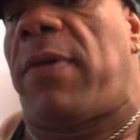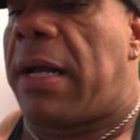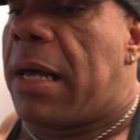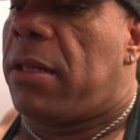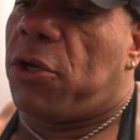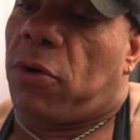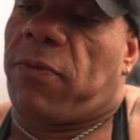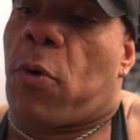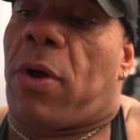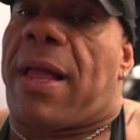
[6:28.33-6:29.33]
Falou, cara, deixa
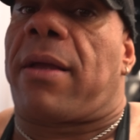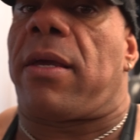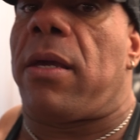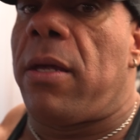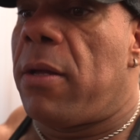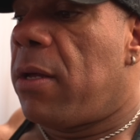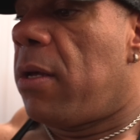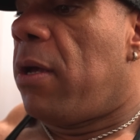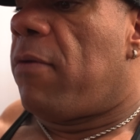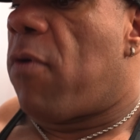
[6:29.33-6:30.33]
eu colar aqui,
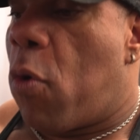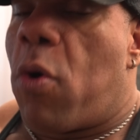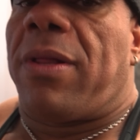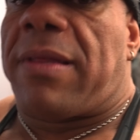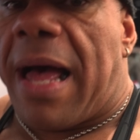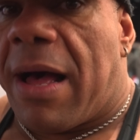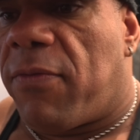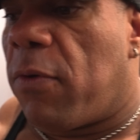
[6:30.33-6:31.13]
Vou contar,